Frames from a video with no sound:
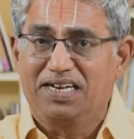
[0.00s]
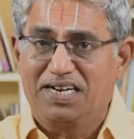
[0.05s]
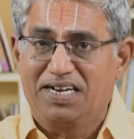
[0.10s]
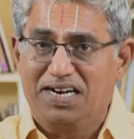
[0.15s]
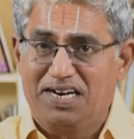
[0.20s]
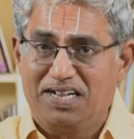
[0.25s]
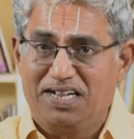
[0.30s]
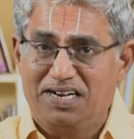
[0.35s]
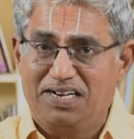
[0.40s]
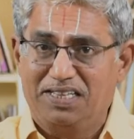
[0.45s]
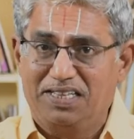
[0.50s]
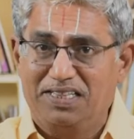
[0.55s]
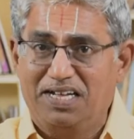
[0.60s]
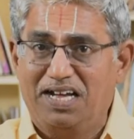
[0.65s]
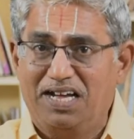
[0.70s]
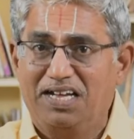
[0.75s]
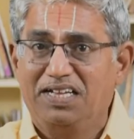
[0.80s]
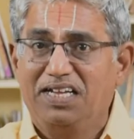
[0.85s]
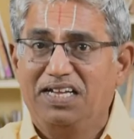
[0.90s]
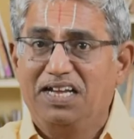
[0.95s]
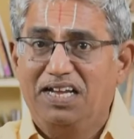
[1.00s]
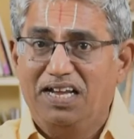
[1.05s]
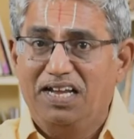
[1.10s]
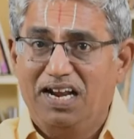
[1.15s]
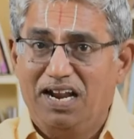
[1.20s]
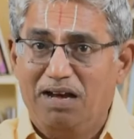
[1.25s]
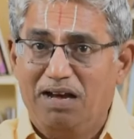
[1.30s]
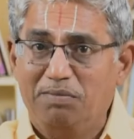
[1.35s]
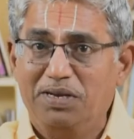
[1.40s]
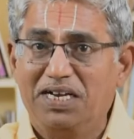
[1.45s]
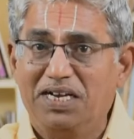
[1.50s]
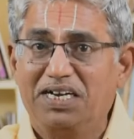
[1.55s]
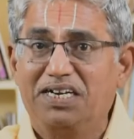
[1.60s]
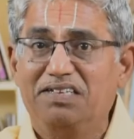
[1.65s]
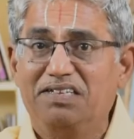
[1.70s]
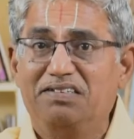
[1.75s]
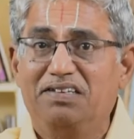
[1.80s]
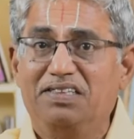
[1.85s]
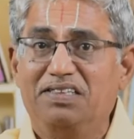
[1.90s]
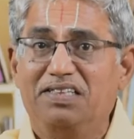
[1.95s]
அந்த கடலில் தான் எல்லாமே
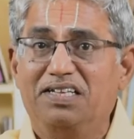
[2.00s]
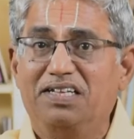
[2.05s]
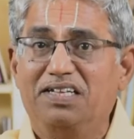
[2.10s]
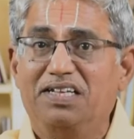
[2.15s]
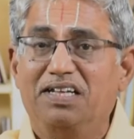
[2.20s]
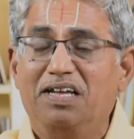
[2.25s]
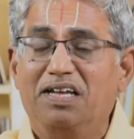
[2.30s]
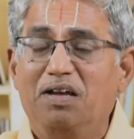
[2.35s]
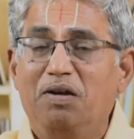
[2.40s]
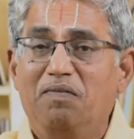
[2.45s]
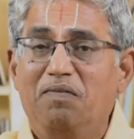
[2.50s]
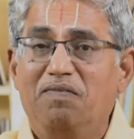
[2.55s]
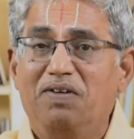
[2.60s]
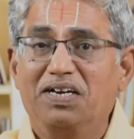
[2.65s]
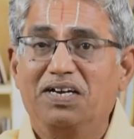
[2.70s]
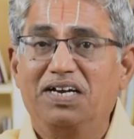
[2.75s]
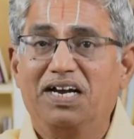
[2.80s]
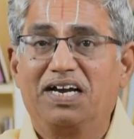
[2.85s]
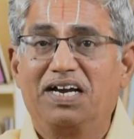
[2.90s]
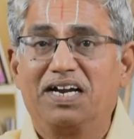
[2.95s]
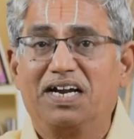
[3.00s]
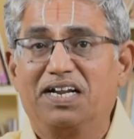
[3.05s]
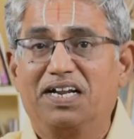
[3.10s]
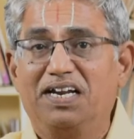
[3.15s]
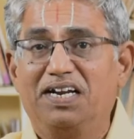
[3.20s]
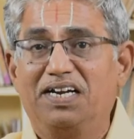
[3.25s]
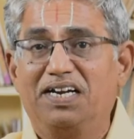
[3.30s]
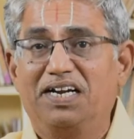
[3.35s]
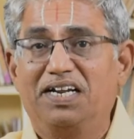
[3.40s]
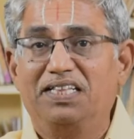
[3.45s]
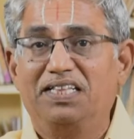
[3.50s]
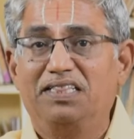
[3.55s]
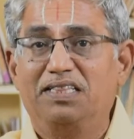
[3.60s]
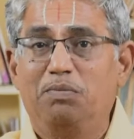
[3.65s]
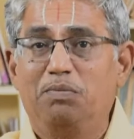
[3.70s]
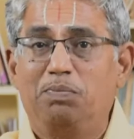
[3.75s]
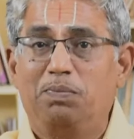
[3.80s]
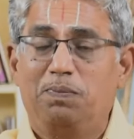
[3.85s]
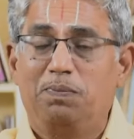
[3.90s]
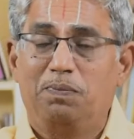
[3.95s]
கிடைச்சது வங்க கடல்
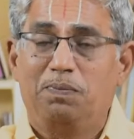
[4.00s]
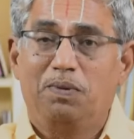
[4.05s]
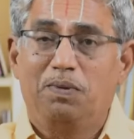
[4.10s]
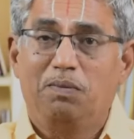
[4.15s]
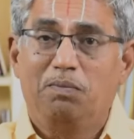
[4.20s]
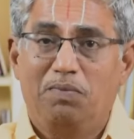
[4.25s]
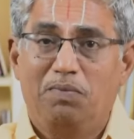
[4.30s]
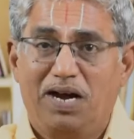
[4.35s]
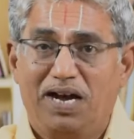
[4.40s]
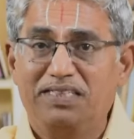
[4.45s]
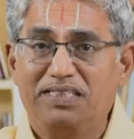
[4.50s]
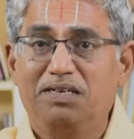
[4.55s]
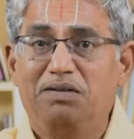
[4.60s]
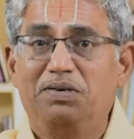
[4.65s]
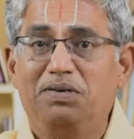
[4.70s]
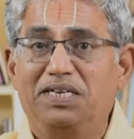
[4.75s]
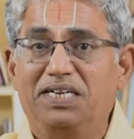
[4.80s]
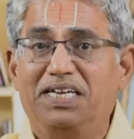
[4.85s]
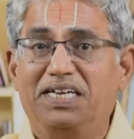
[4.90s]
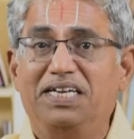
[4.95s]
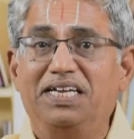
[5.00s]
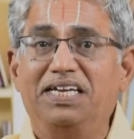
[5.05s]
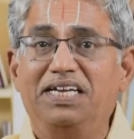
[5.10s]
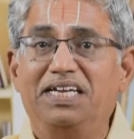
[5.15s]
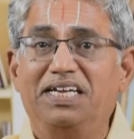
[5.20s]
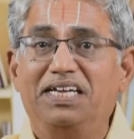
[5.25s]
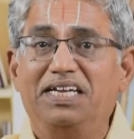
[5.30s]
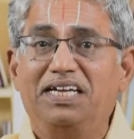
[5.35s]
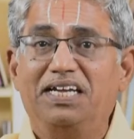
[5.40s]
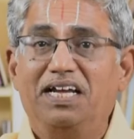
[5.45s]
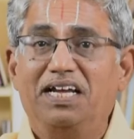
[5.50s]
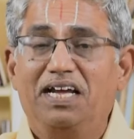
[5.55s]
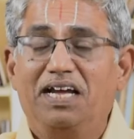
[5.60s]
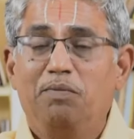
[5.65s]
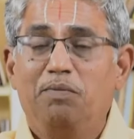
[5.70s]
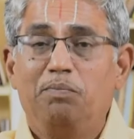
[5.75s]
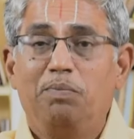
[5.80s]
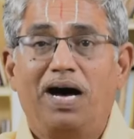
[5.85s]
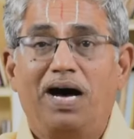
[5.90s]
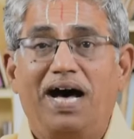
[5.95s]
கடைந்த மாதவனை
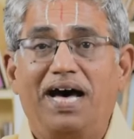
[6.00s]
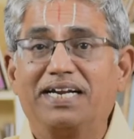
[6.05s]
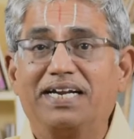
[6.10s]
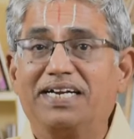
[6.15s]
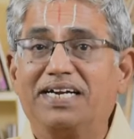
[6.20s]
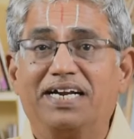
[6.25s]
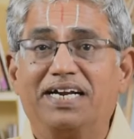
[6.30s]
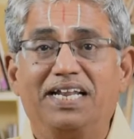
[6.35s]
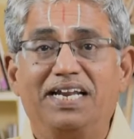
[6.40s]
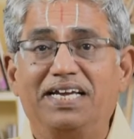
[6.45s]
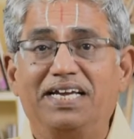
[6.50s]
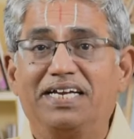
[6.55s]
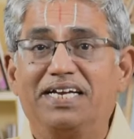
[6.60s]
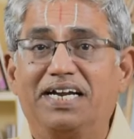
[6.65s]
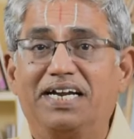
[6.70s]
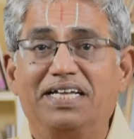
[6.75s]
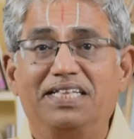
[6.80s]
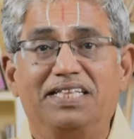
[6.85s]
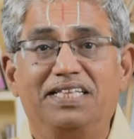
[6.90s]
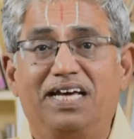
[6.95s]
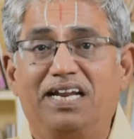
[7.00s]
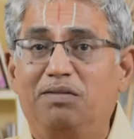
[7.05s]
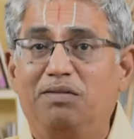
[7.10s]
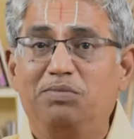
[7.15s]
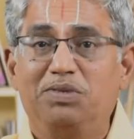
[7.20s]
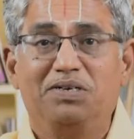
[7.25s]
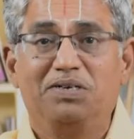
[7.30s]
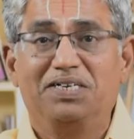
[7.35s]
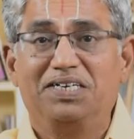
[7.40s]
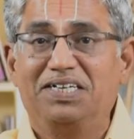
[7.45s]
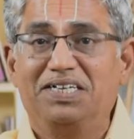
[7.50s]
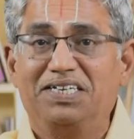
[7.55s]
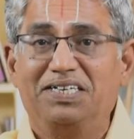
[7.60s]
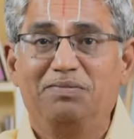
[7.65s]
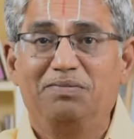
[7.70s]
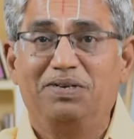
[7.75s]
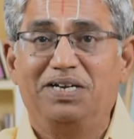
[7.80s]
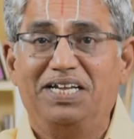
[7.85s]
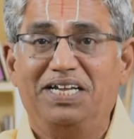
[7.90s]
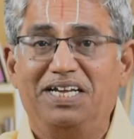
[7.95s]
பார்க்கடலை கடைந்தால் அமுதம்
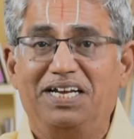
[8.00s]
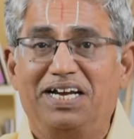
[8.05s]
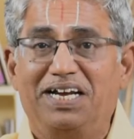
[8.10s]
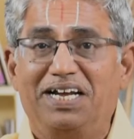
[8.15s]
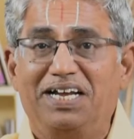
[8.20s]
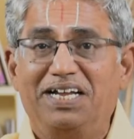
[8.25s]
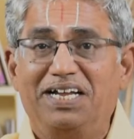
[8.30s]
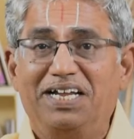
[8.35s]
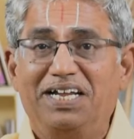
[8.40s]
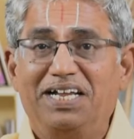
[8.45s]
கிடைக்கும் இல்லையா